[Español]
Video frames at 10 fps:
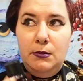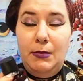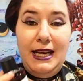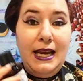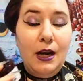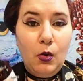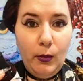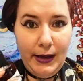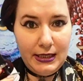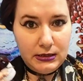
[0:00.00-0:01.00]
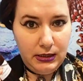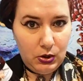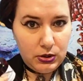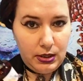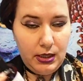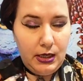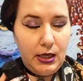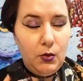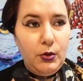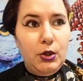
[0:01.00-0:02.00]
vale algo más de los 100
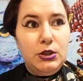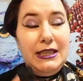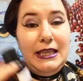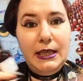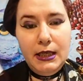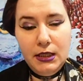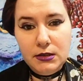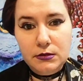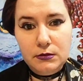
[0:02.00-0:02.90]
euros y